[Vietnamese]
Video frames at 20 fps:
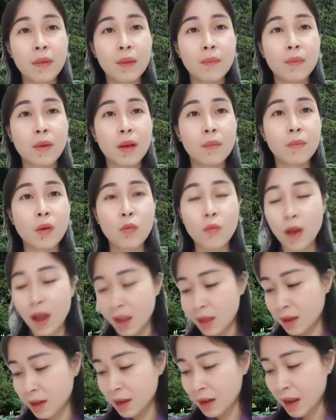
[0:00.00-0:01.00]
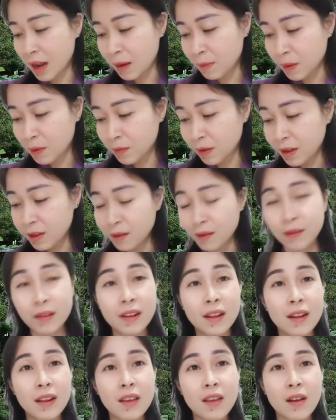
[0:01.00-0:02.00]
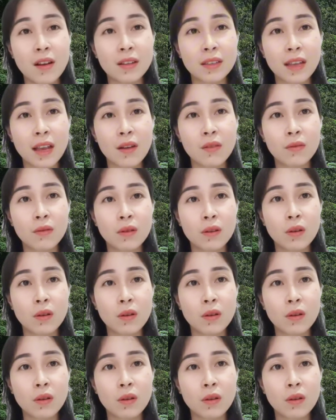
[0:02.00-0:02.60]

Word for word: em em bỏ qua như cái này là mình phải chửi là lý do sao